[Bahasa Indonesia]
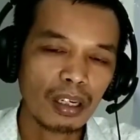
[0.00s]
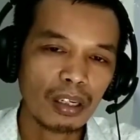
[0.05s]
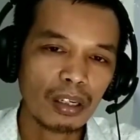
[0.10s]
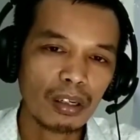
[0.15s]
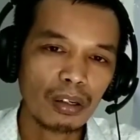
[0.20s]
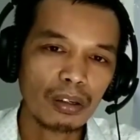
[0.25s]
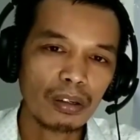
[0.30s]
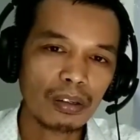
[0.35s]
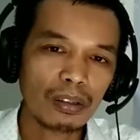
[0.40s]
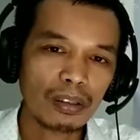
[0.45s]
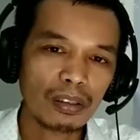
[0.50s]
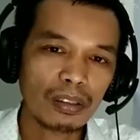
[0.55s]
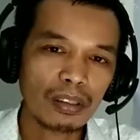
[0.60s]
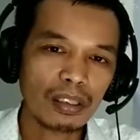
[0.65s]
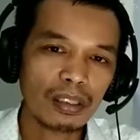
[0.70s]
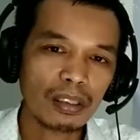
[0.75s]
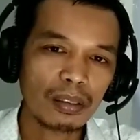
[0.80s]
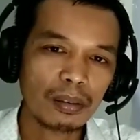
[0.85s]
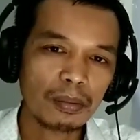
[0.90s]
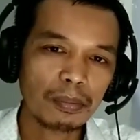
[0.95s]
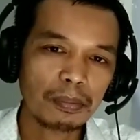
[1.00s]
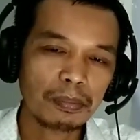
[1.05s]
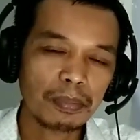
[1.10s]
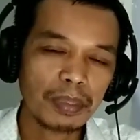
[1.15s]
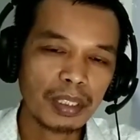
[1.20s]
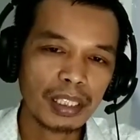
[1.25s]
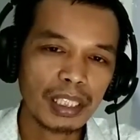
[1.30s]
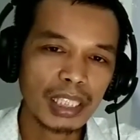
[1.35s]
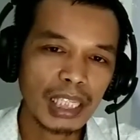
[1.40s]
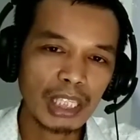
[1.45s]
kok
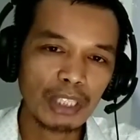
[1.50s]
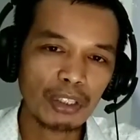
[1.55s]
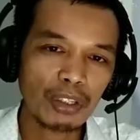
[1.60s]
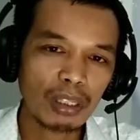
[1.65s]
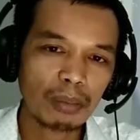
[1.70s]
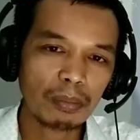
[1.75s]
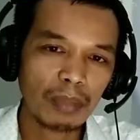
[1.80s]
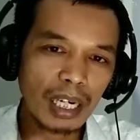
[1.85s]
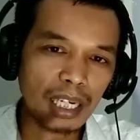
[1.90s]
ketika joget